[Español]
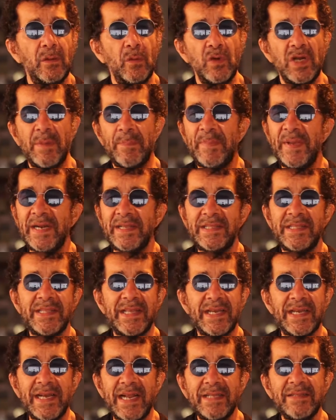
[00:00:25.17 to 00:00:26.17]
Una
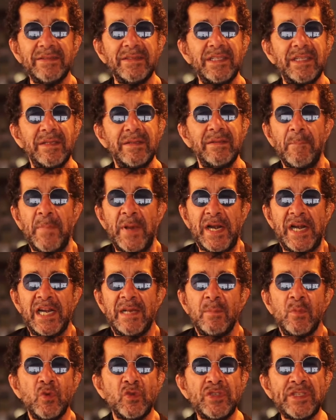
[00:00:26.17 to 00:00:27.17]
pérdida grande para
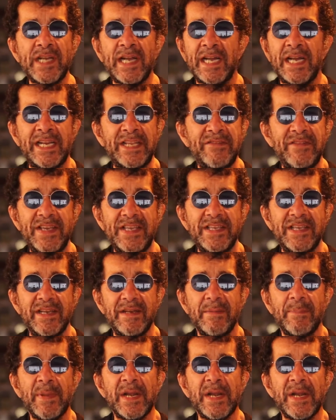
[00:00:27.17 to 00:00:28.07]
la música caribeña,